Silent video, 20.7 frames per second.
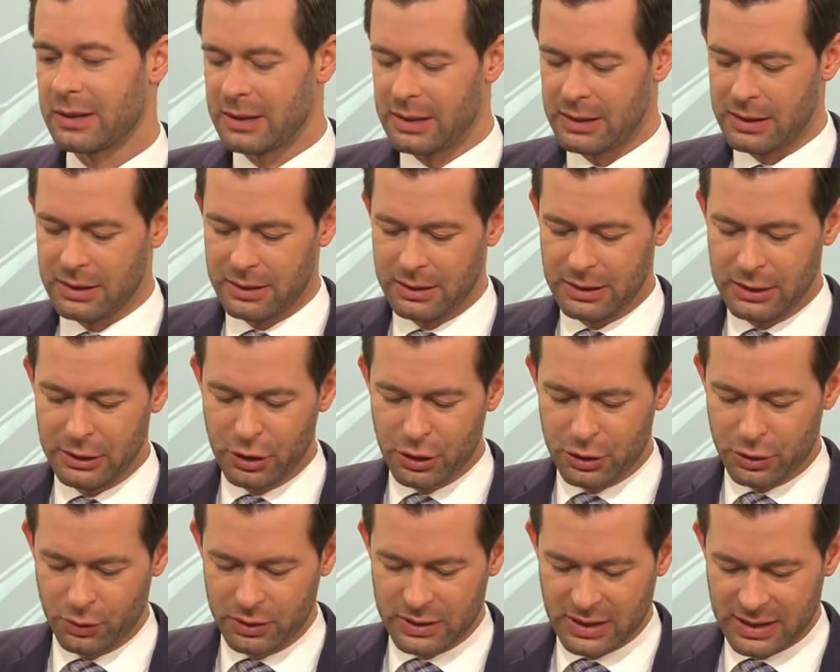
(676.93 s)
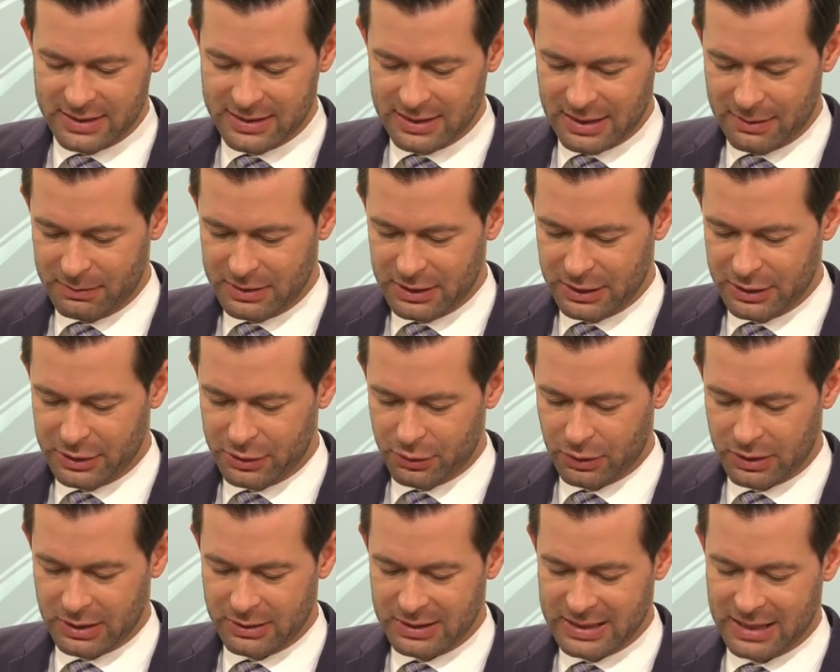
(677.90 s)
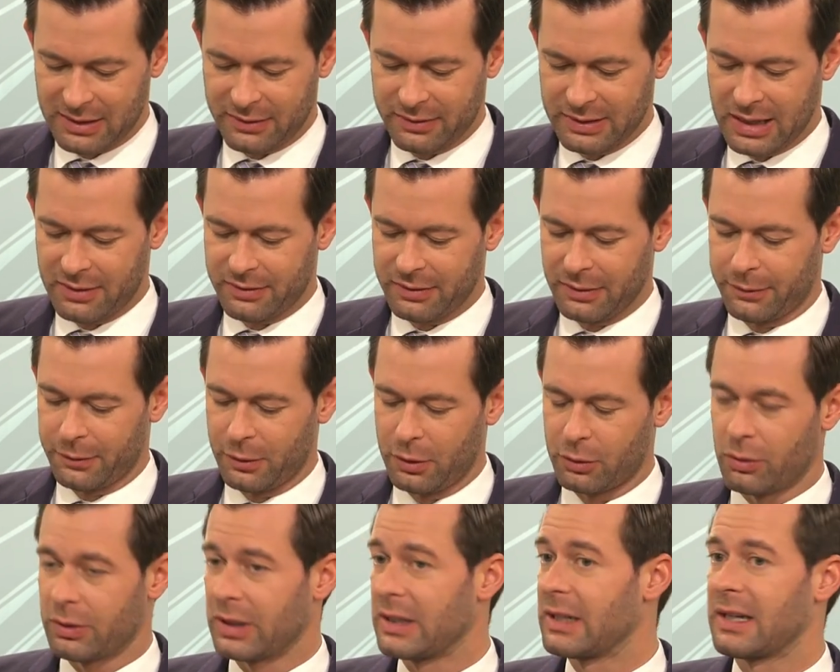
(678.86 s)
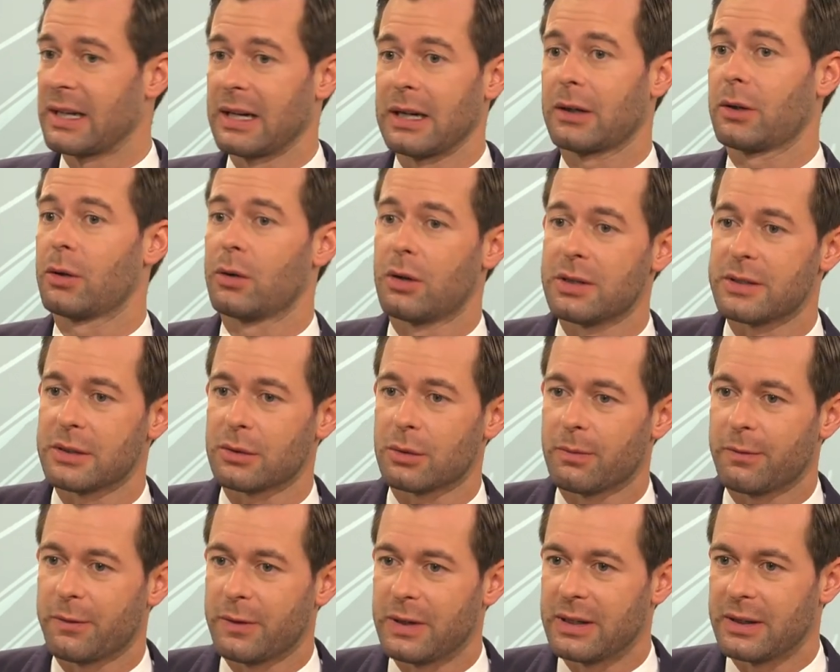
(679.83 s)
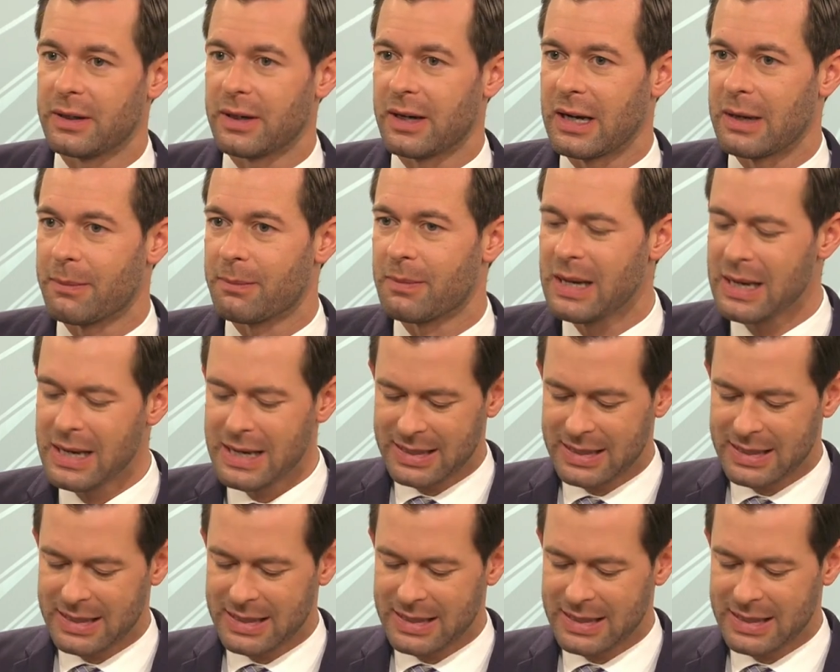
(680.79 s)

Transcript: äh, in Gesundheitsämtern zur Kontaktnachverfolgung, in Krankenhäusern und Pflegeheimen.